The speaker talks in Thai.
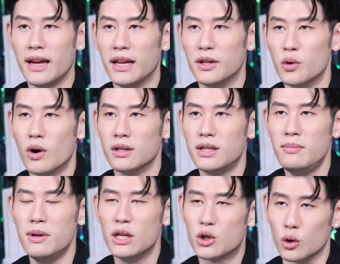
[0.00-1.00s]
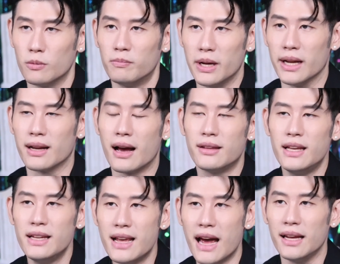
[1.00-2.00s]
เกณฑ์ดวงที่มีจุดเปลี่ยนครั้ง
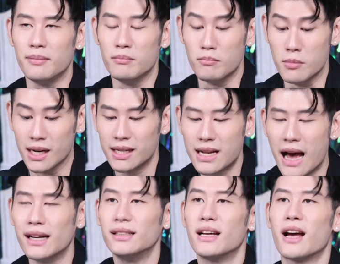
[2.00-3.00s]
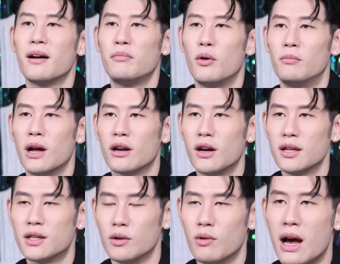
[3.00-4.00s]
ยิ่งใหญ่เหมือนกันนะครับผมแล้วก็
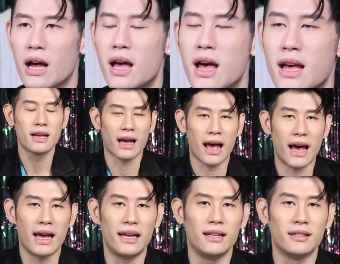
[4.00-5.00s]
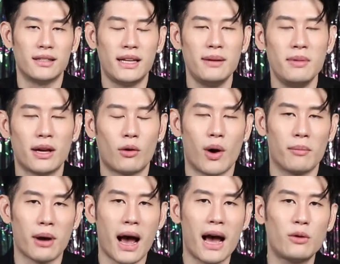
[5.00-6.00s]
ถือว่าใครที่มีความ
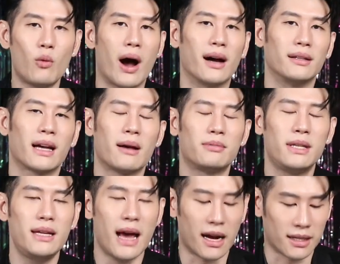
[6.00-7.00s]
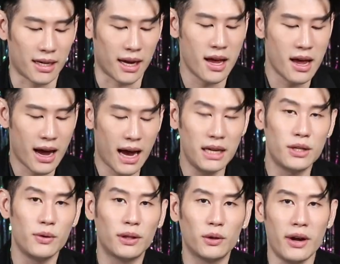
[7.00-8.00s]
คาดหวังนะครับที่อยากจะให้
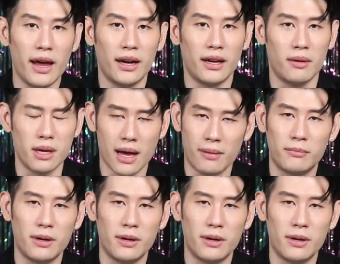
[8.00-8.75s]
ชีวิตตัวเองเนี่ยมีการ